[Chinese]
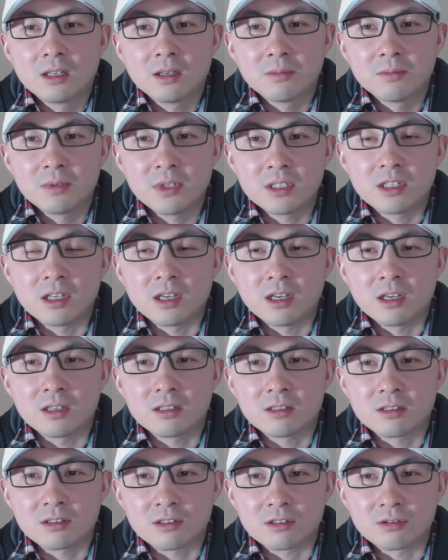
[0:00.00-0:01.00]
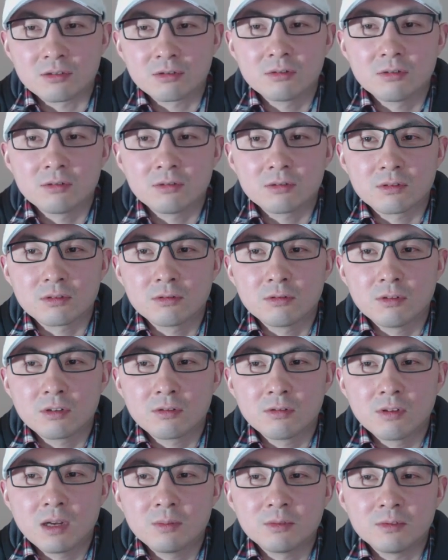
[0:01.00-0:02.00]
并且指出中国
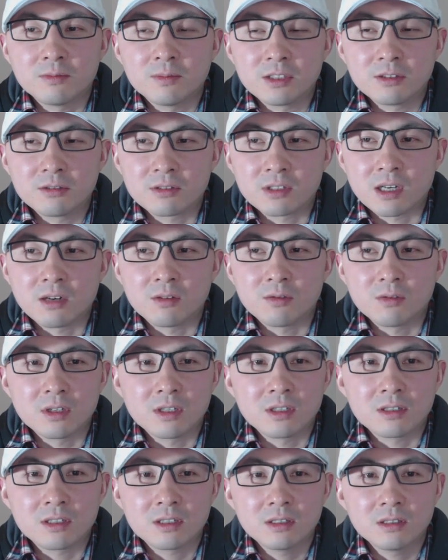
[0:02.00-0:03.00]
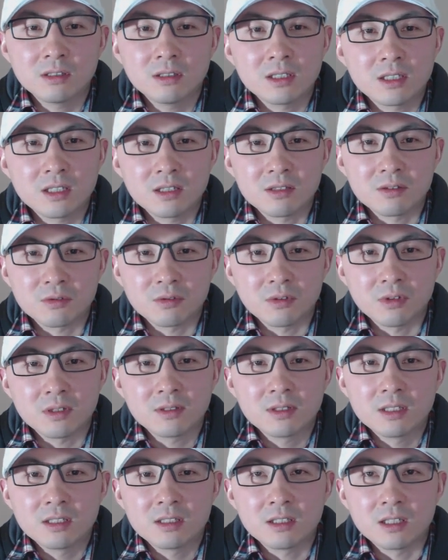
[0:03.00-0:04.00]
公安部门又掌握了新的线
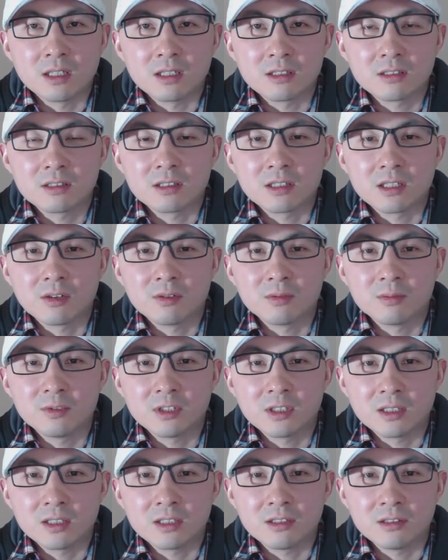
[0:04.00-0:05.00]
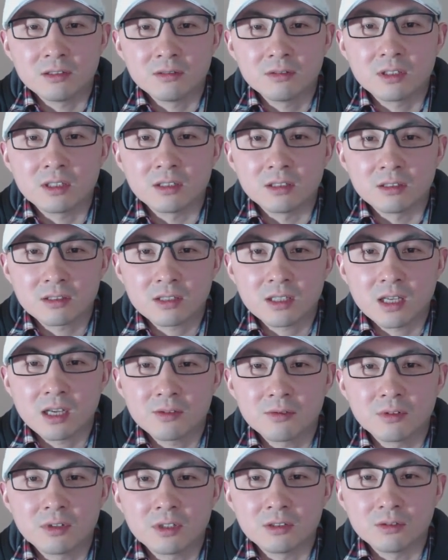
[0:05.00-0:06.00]
索。显示谢伦伯格极有可能
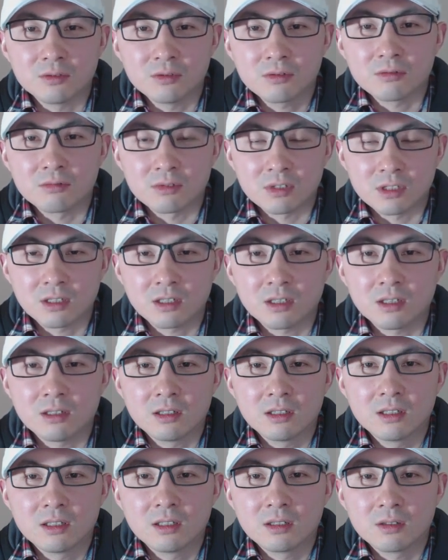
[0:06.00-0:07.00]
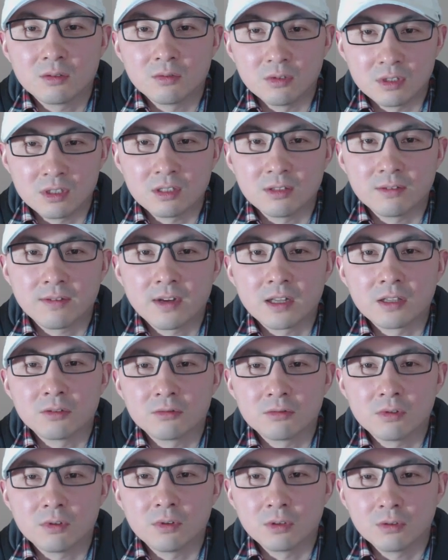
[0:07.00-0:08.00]
参与了有组织的国际贩
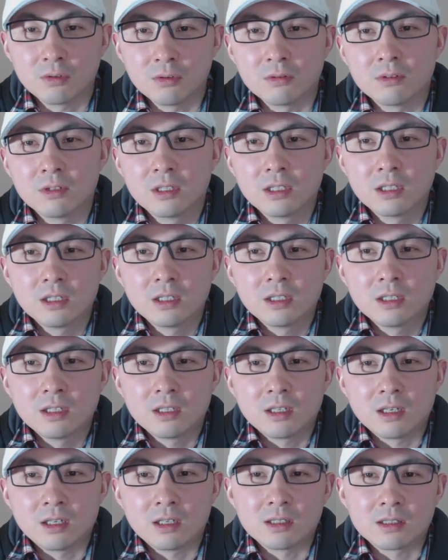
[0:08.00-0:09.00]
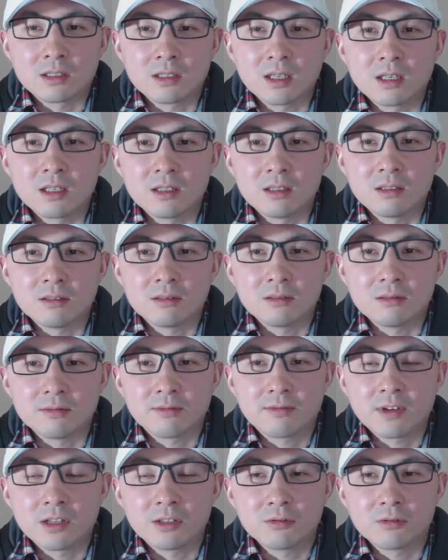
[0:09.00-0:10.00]
毒活动，啊，在
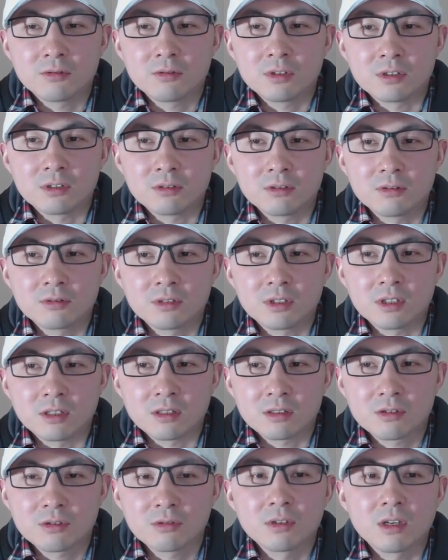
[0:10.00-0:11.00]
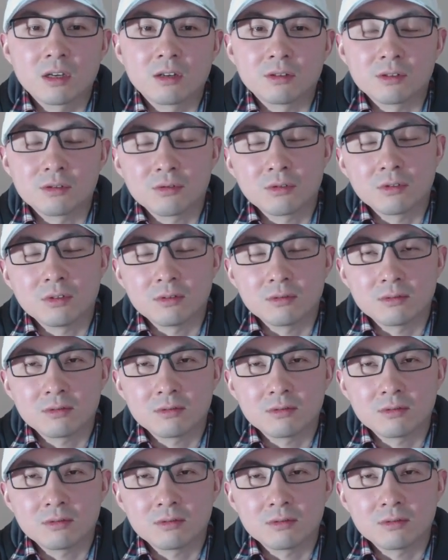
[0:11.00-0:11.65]
贩毒过程中起了重要的作用，